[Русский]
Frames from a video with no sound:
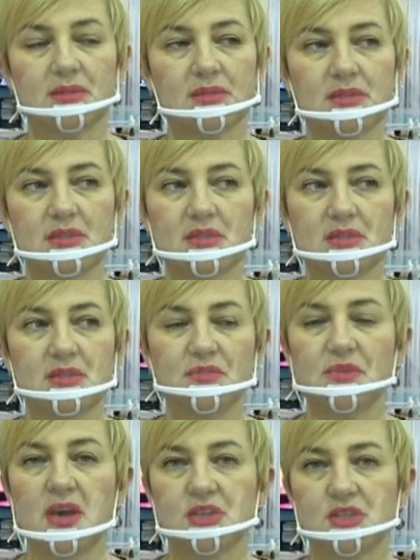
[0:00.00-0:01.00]
здесь не
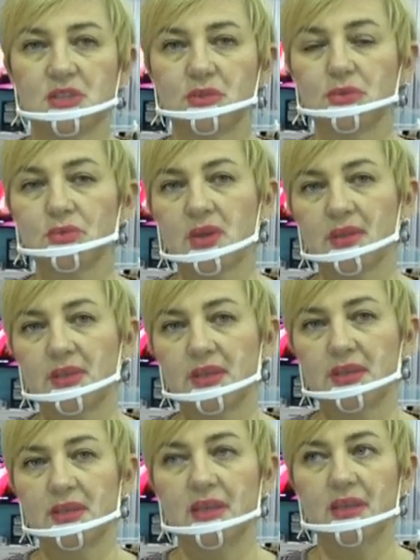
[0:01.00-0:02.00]
важно, турок ты
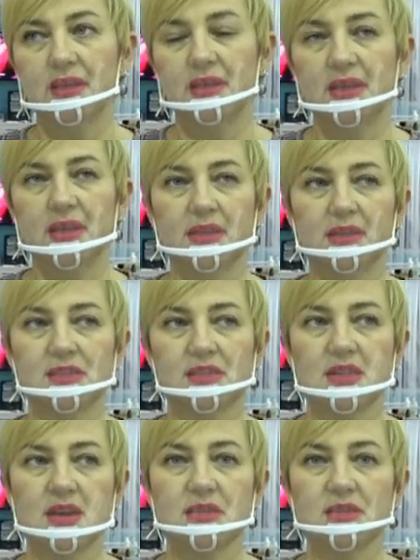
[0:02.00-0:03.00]
или
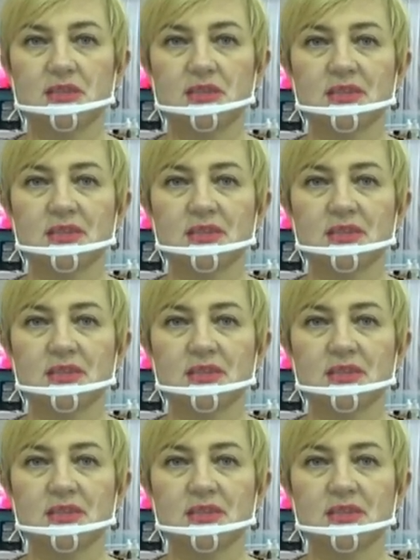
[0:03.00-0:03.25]
иностранец.